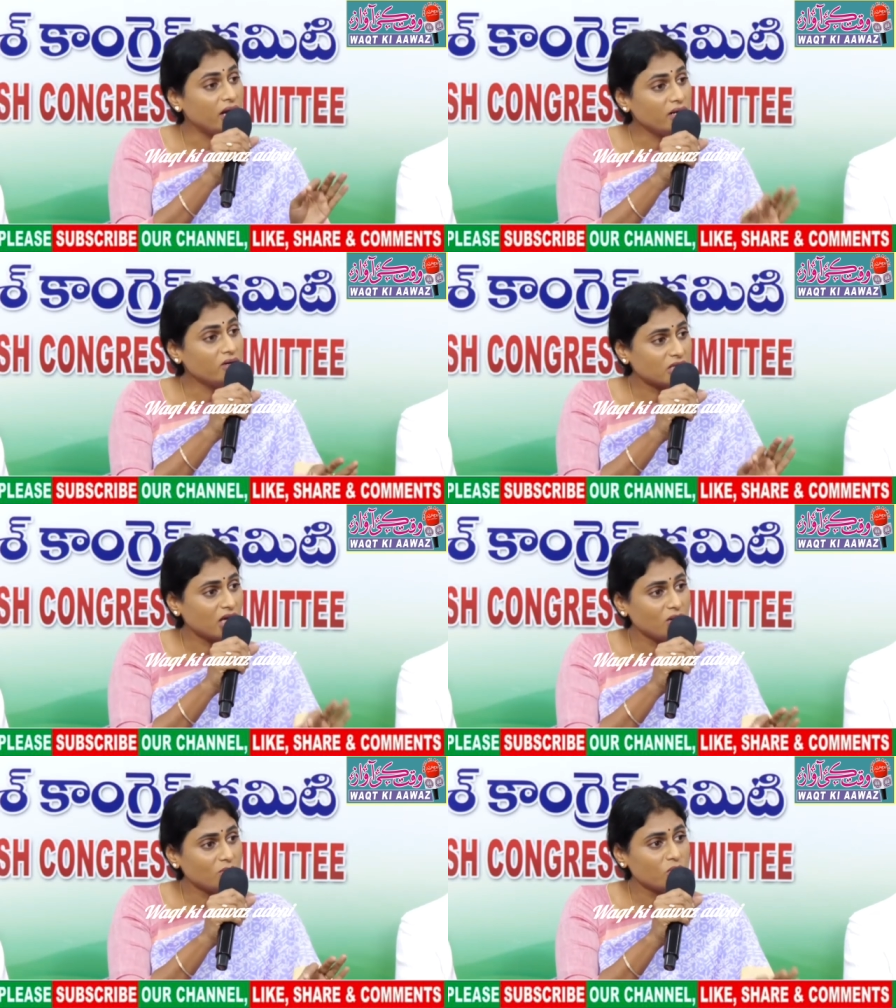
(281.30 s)
అండ్ రెండు
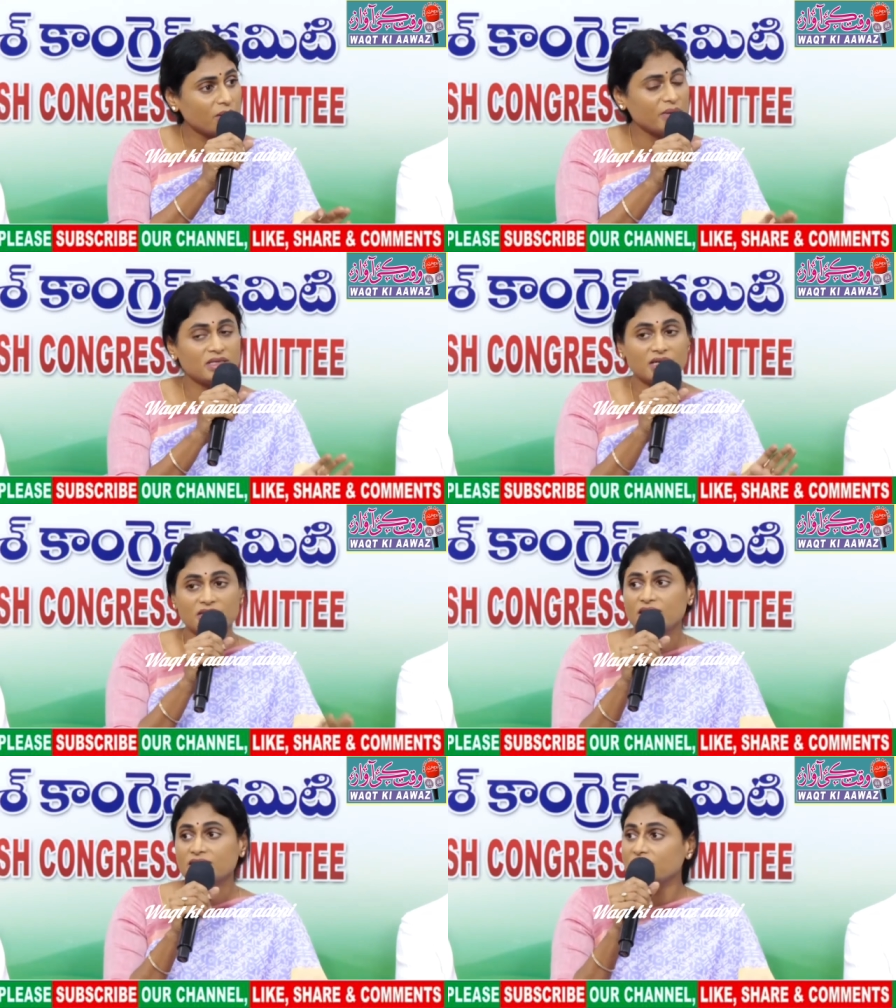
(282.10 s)
సార్లు
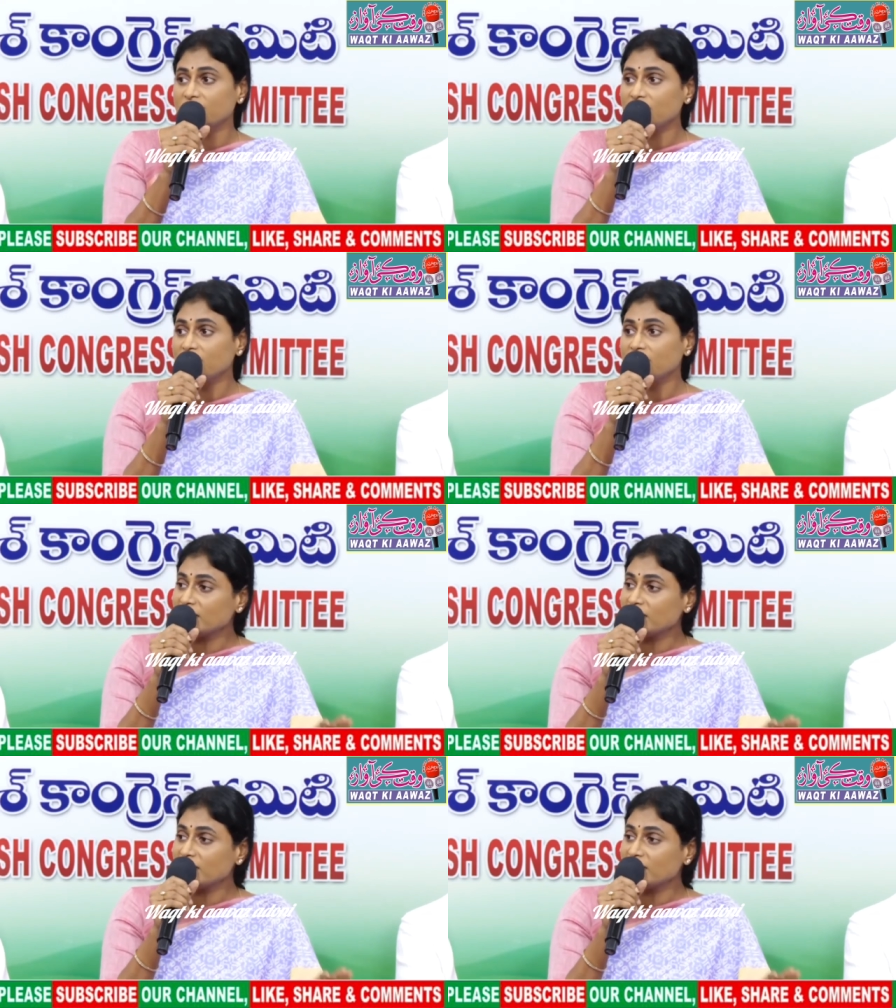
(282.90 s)
ముఖ్యమంత్రిని చేసింది